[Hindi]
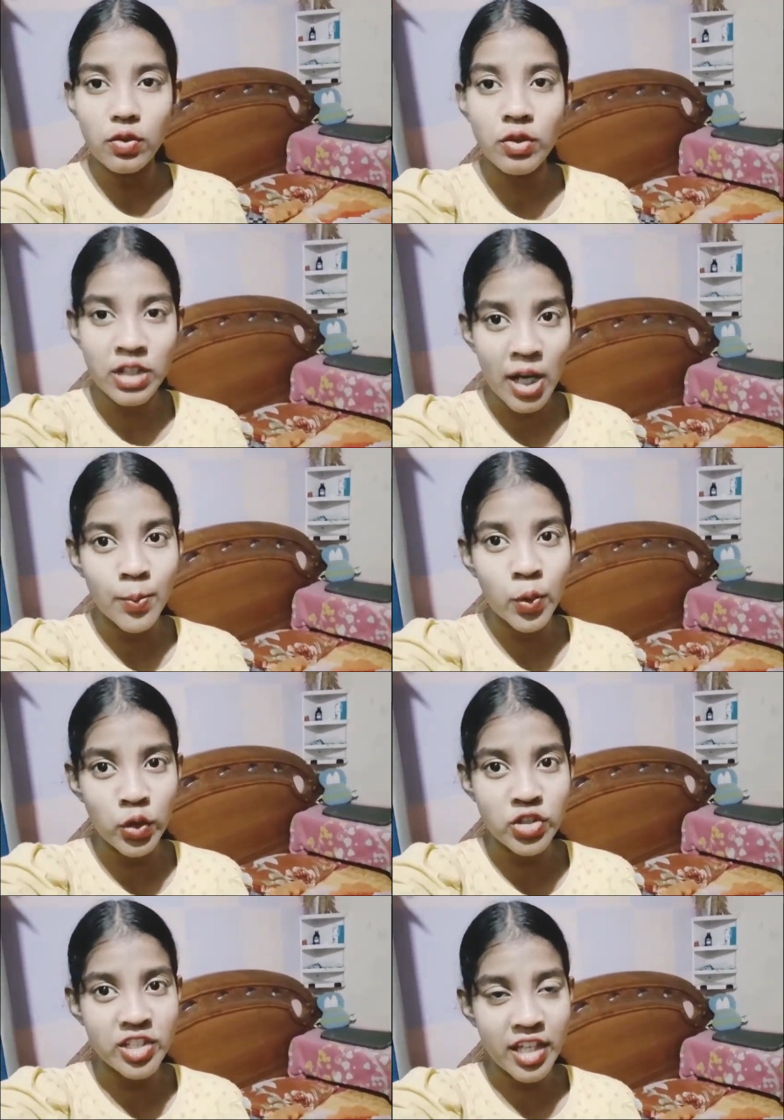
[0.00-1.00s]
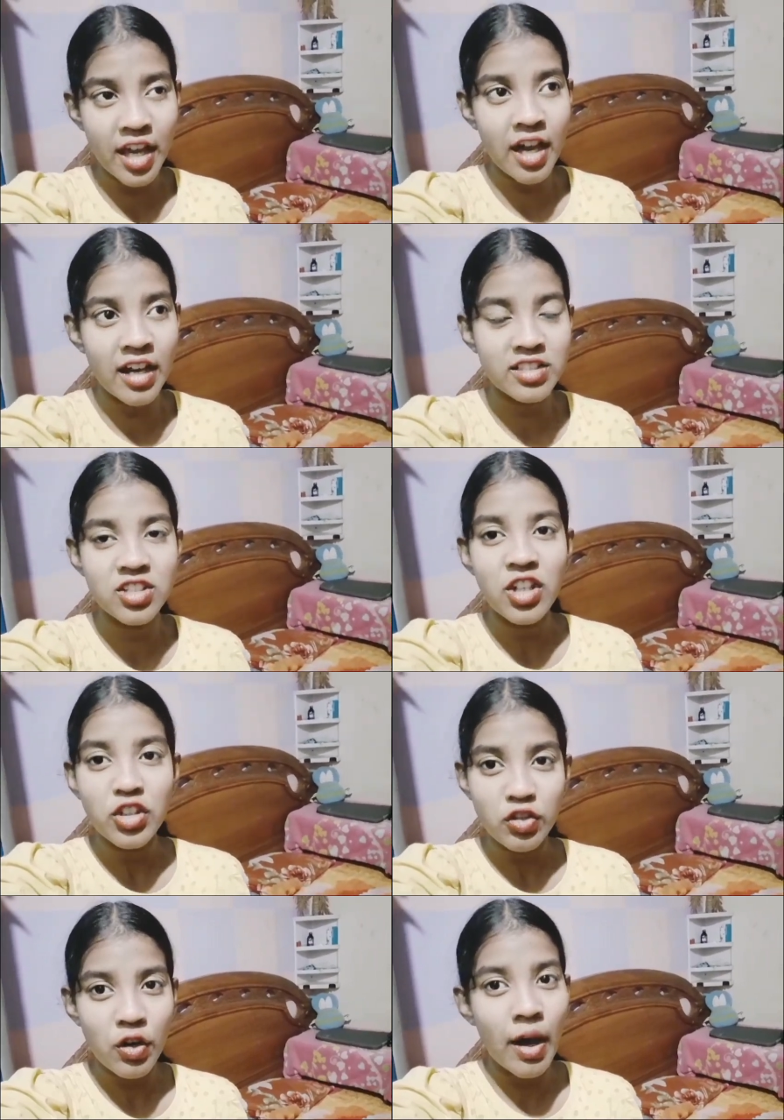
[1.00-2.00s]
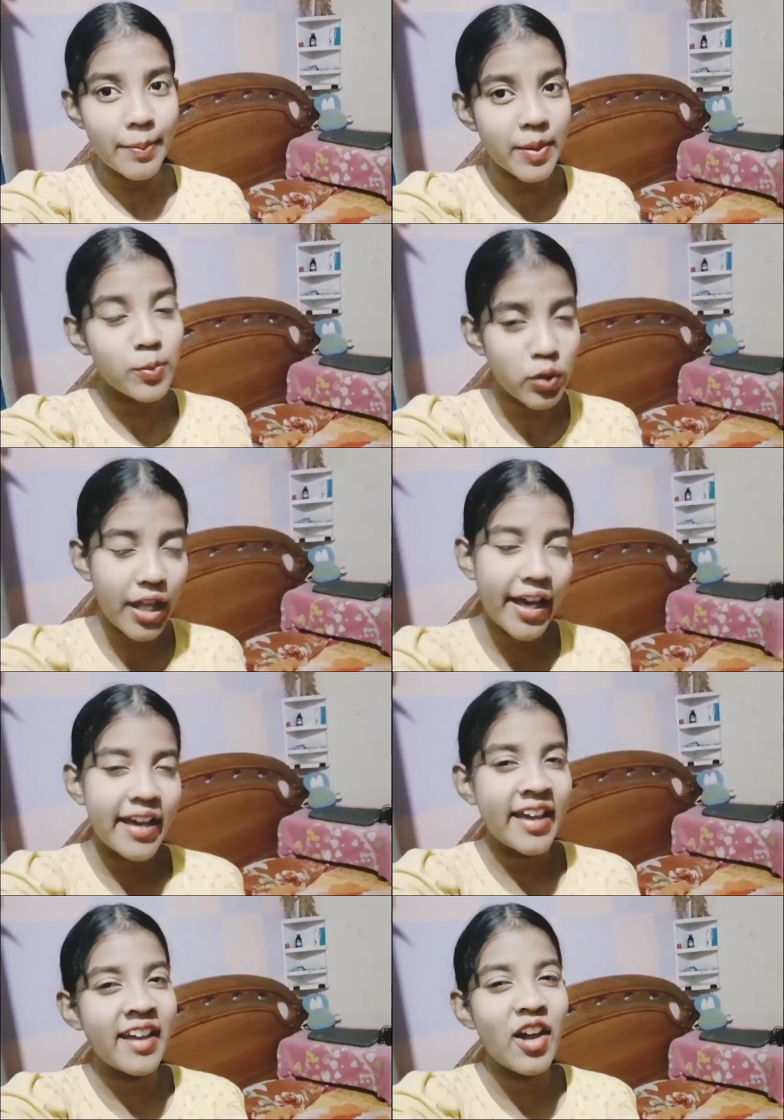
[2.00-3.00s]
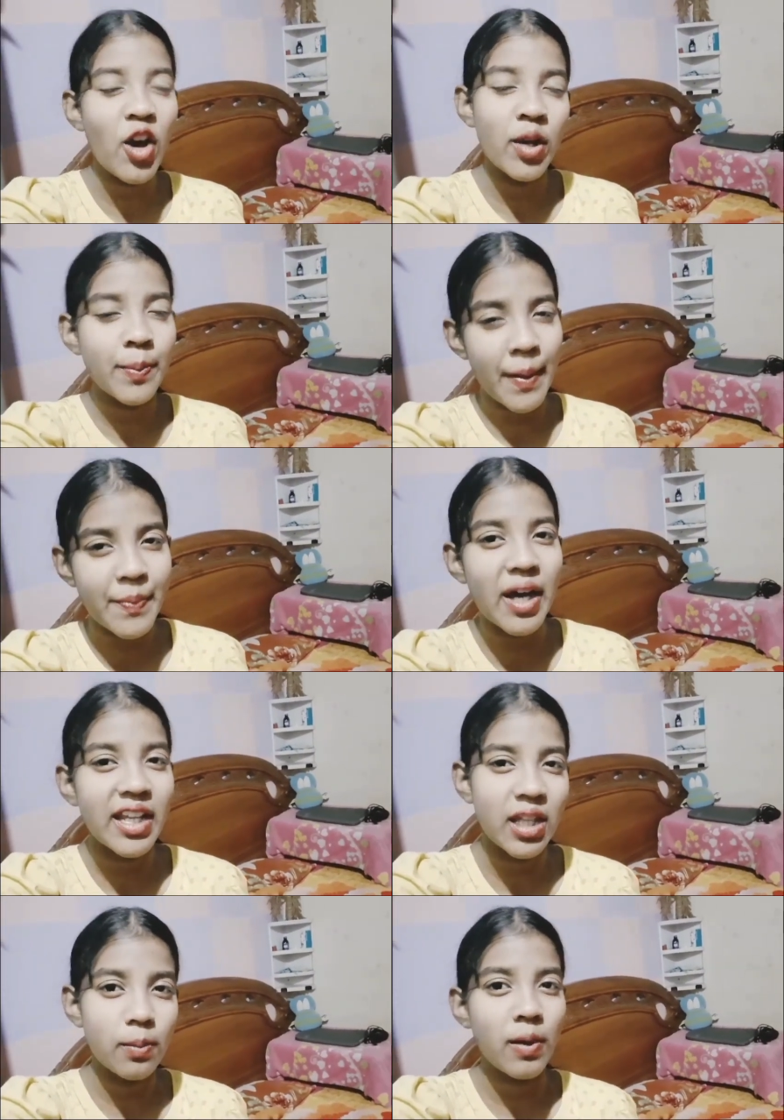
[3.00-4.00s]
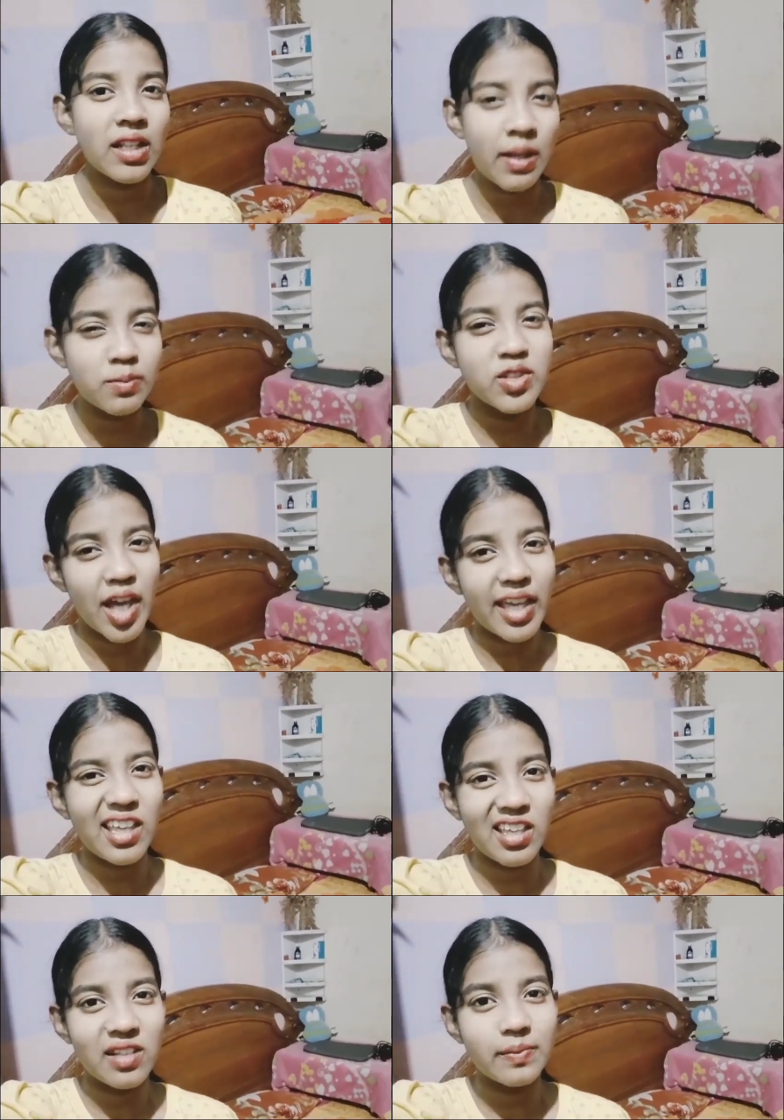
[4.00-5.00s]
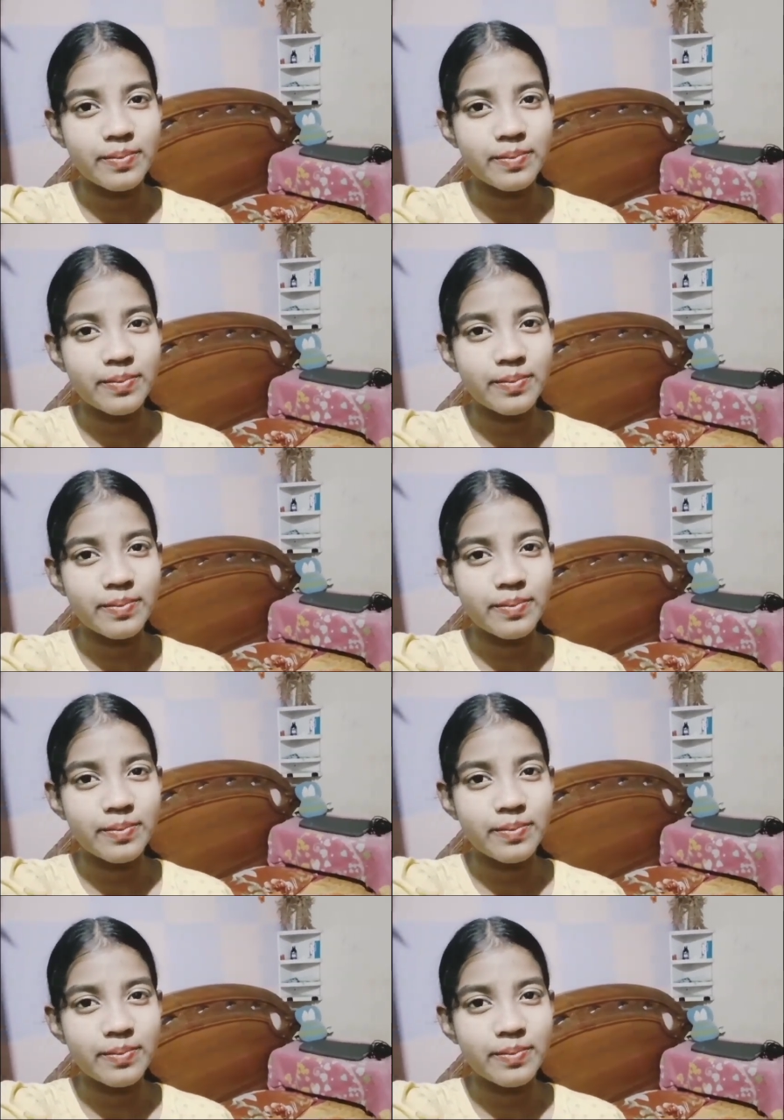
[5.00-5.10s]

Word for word: उनका भोजी है आज तो हमें बुलाया है और पापा आने के बाद हम जाएंगे